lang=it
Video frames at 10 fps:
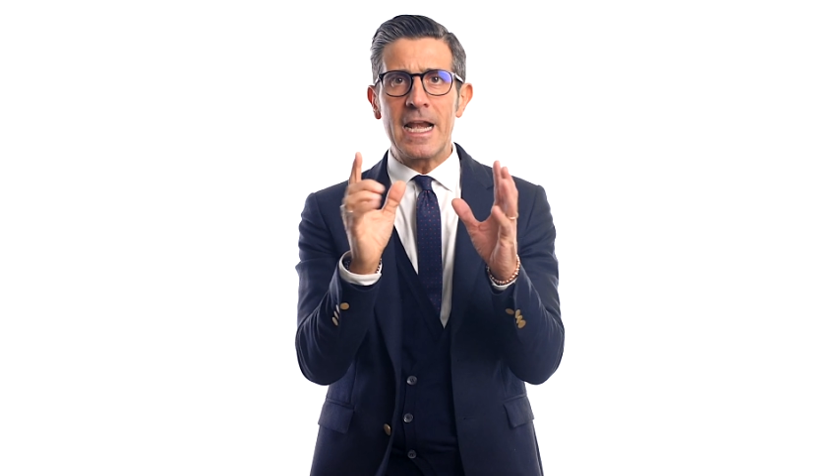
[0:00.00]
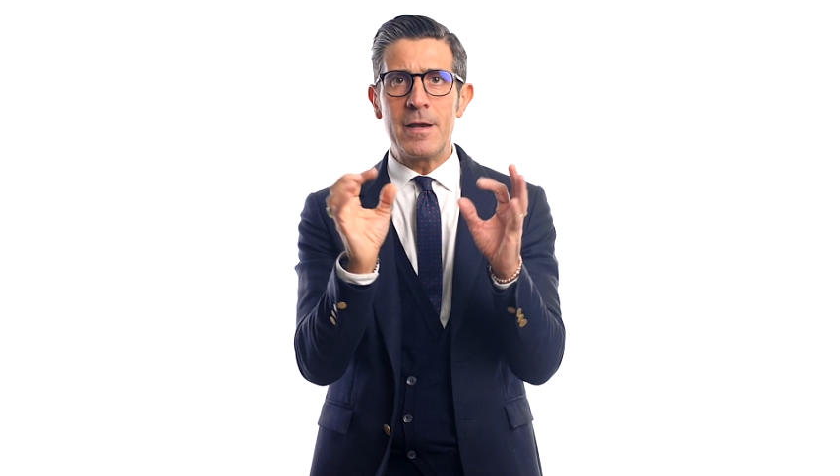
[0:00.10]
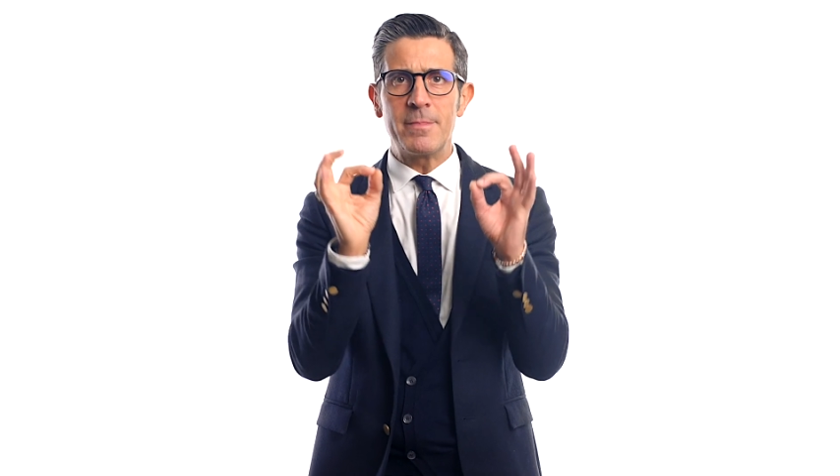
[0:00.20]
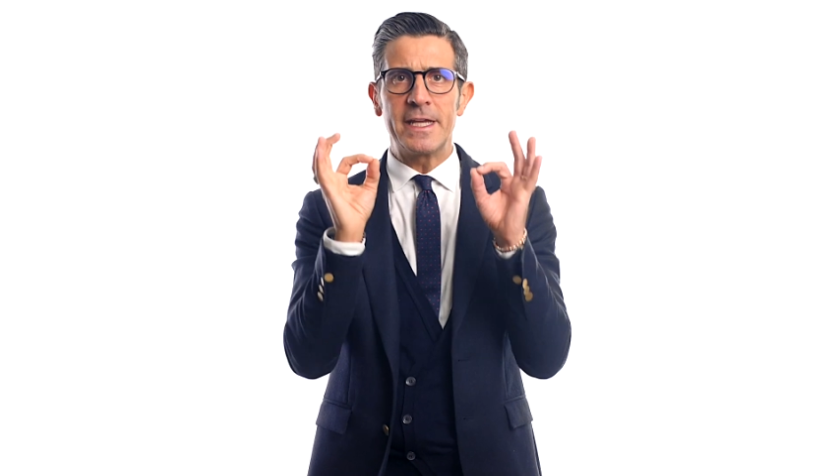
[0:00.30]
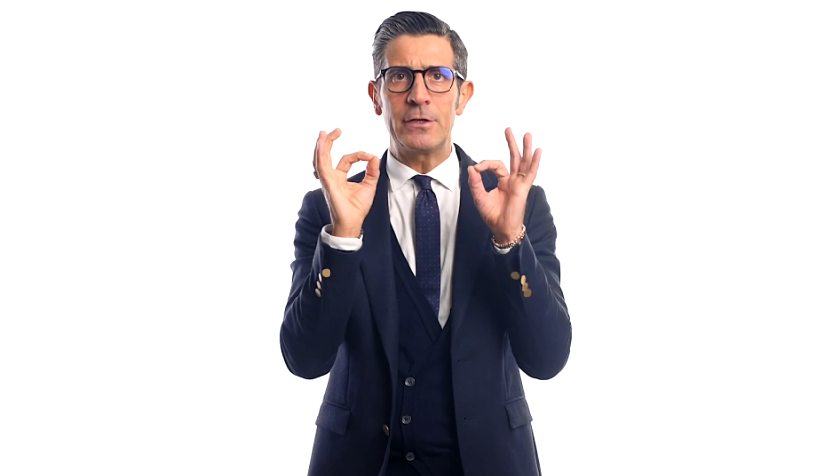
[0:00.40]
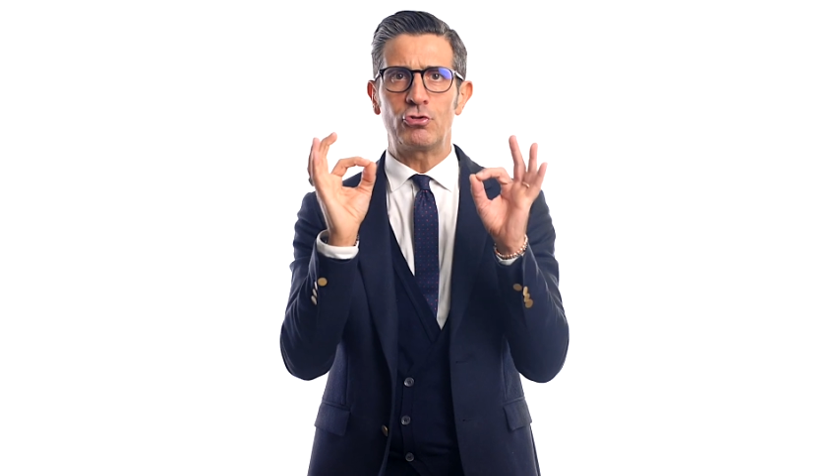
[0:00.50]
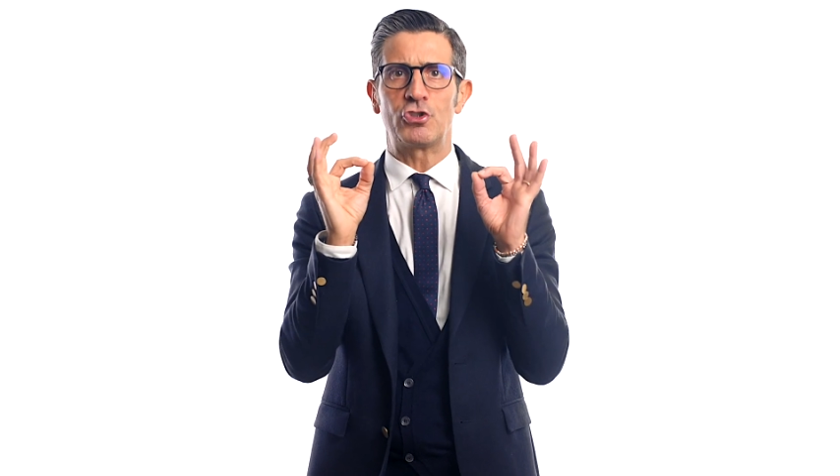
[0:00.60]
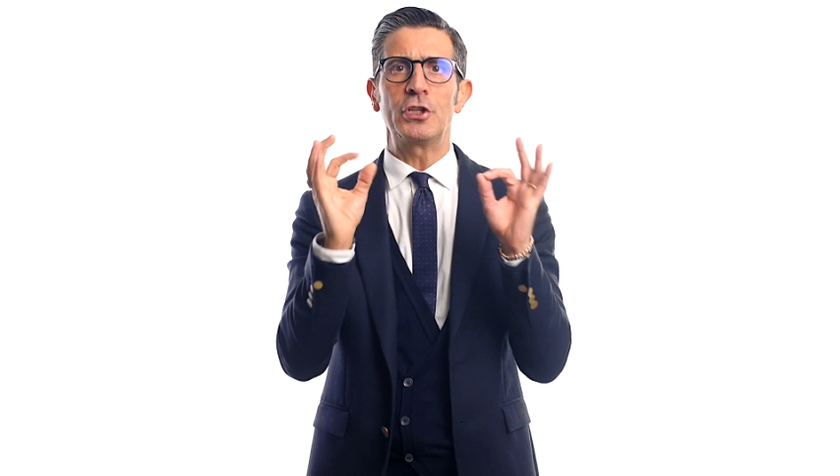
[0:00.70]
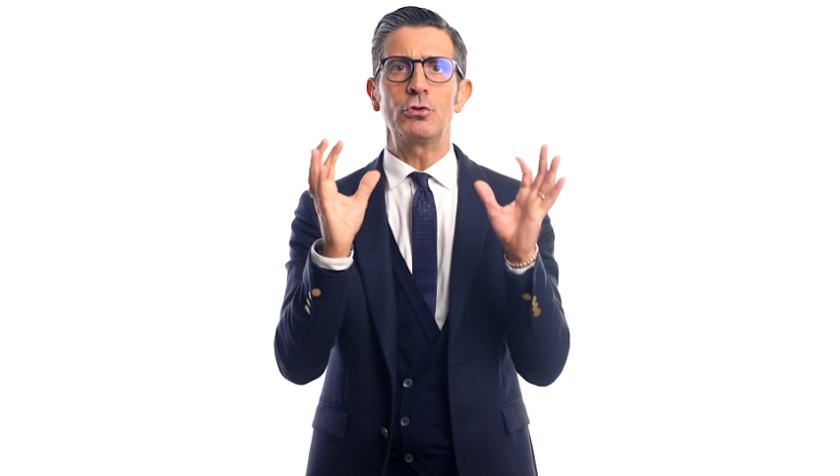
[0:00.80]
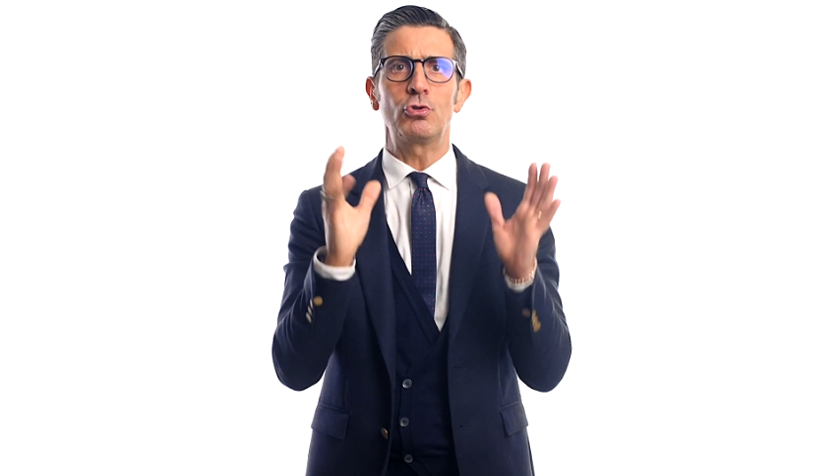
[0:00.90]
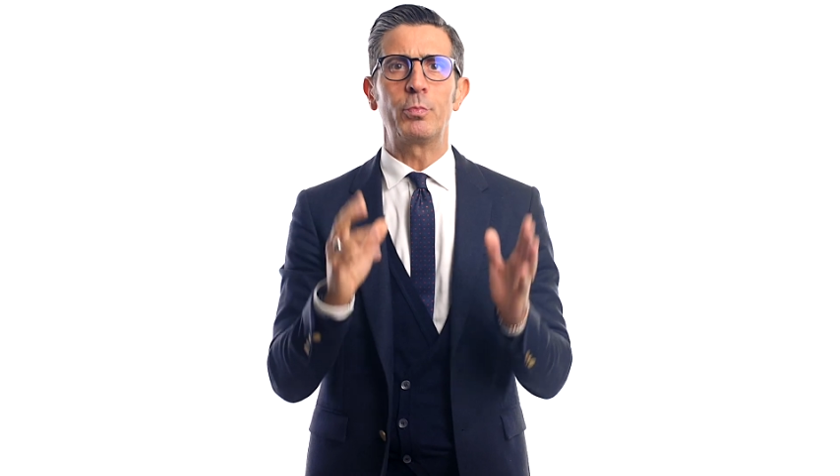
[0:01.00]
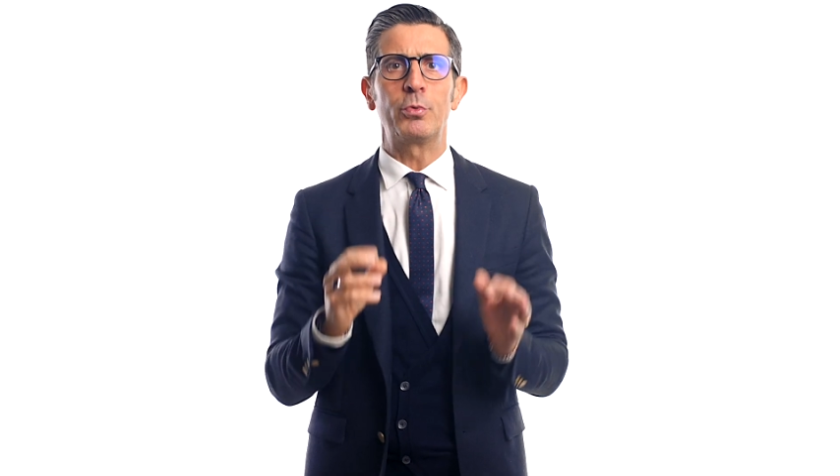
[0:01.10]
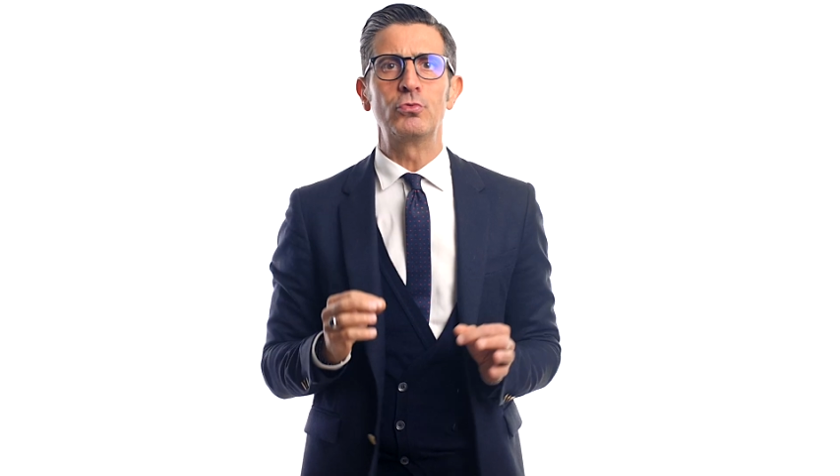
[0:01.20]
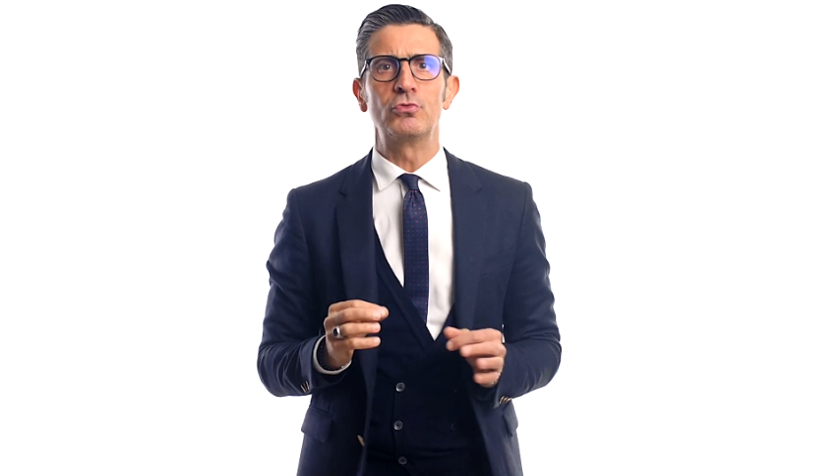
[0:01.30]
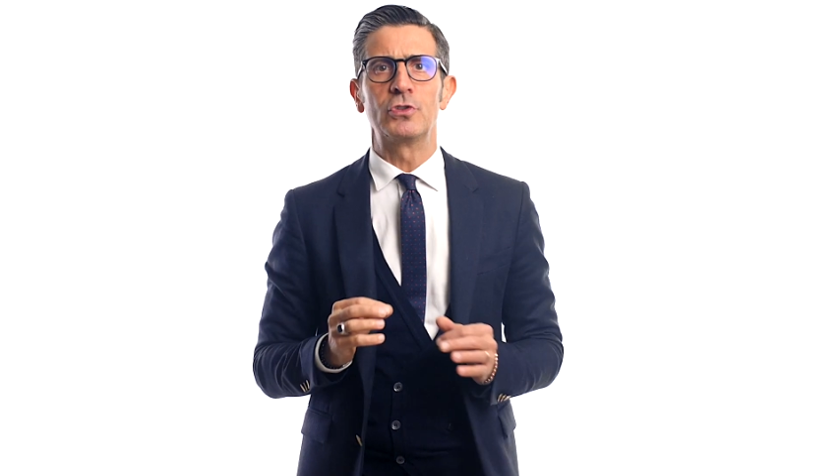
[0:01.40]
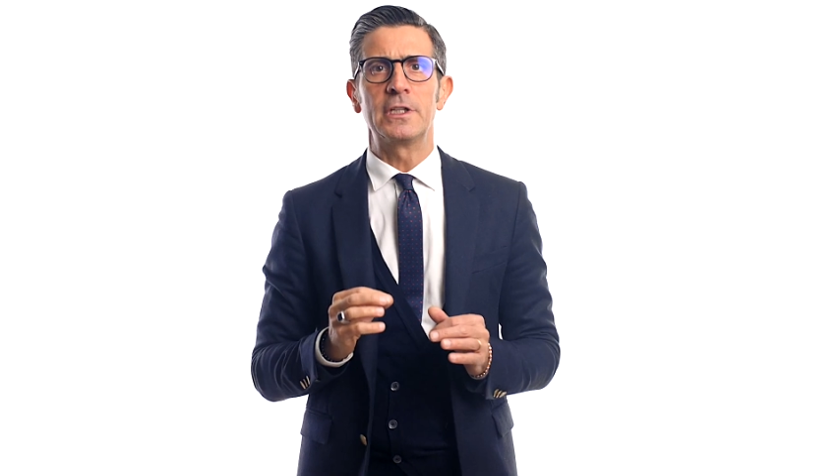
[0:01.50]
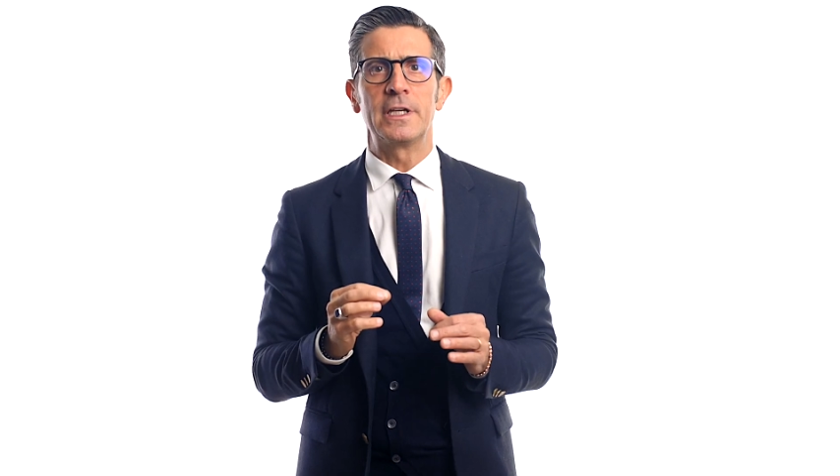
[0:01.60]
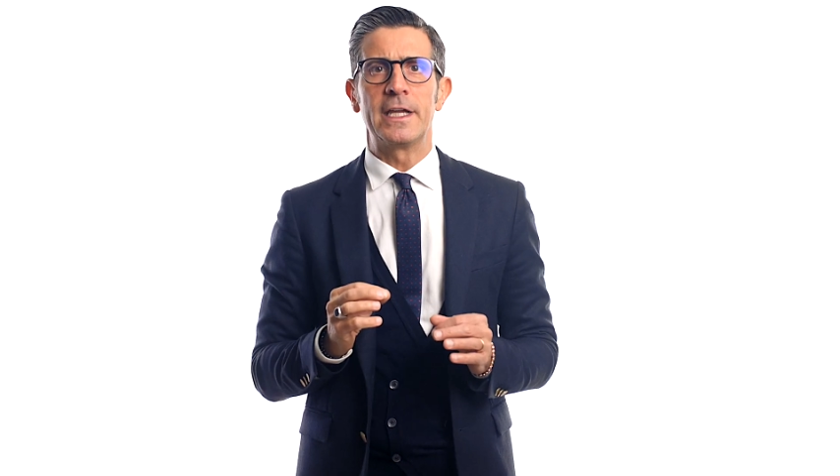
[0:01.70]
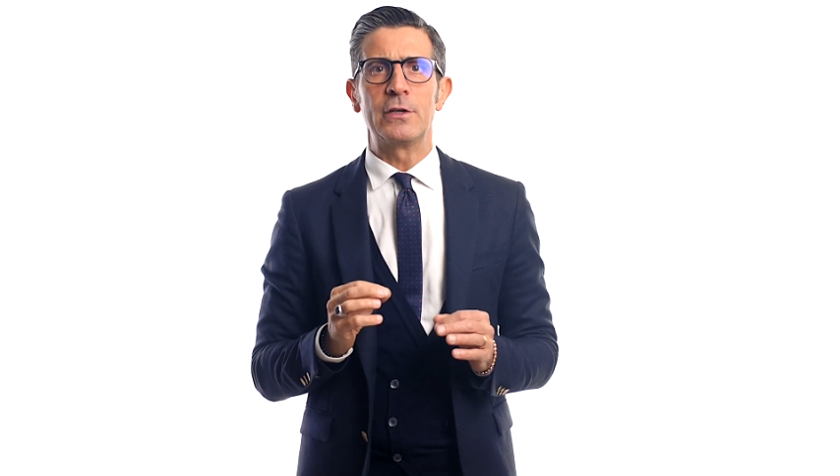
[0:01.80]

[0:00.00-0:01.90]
almeno 100 punti